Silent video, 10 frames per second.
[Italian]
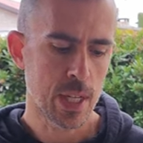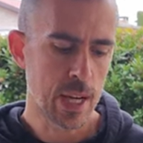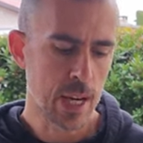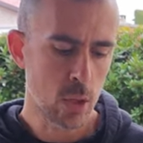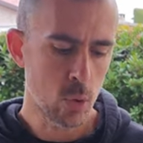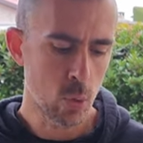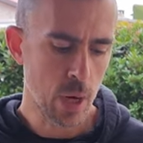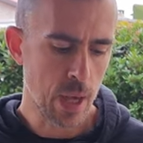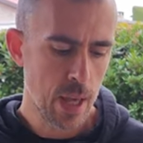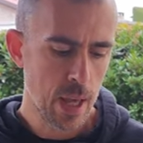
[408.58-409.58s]

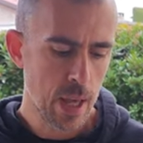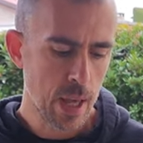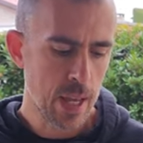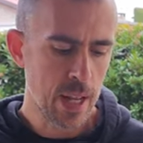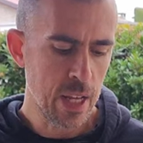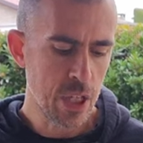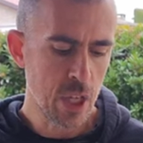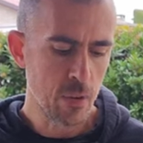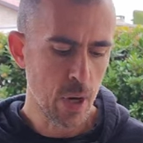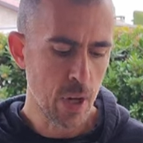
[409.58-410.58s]
scanalature che ne
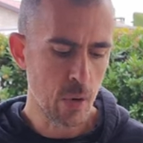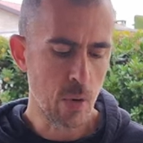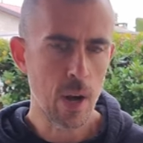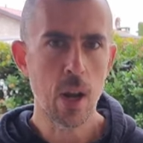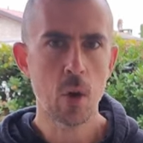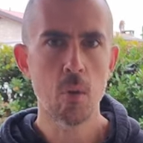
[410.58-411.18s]
agevolano la